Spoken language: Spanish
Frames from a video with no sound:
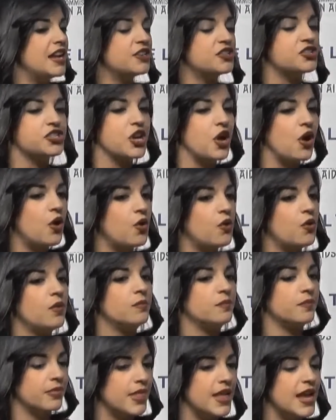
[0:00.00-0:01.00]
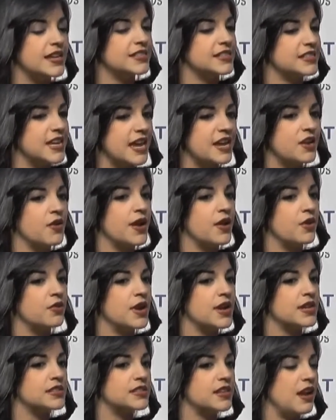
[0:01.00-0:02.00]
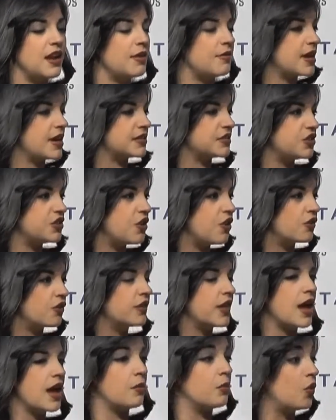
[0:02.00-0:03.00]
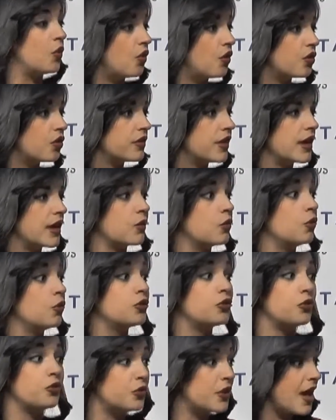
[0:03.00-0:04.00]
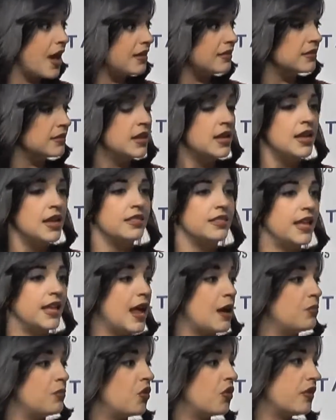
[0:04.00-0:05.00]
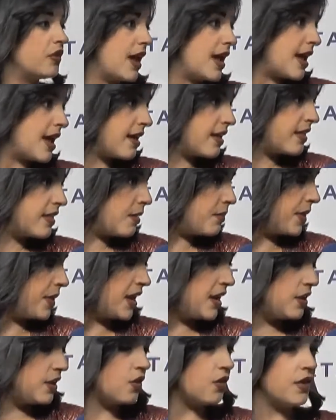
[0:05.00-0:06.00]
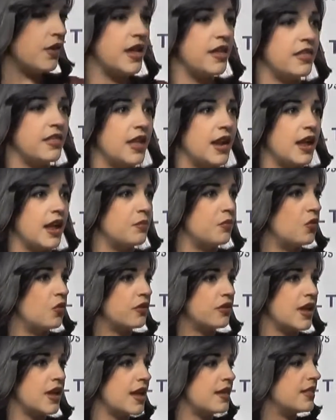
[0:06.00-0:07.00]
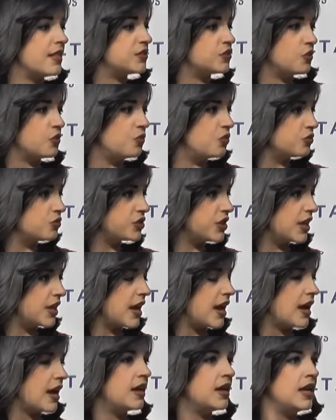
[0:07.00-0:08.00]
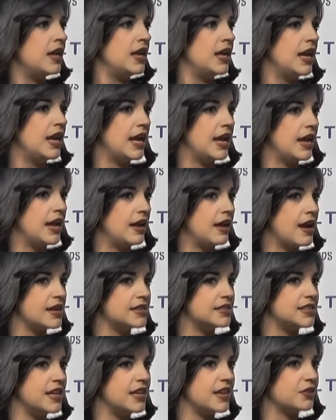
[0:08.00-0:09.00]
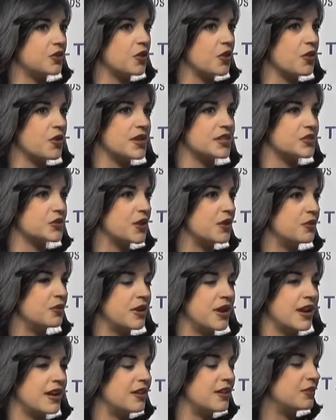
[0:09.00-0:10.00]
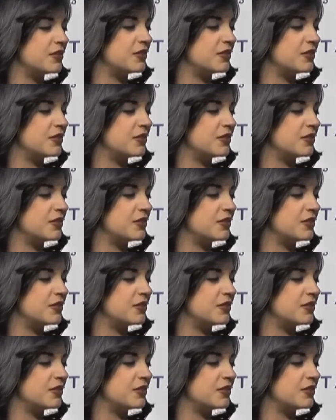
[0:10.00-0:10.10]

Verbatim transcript: el show en serio es una celebración de amor, de cultura, del amor de ella y de Emilio y del amor de ella de su música. Eh, así que todo eso es una,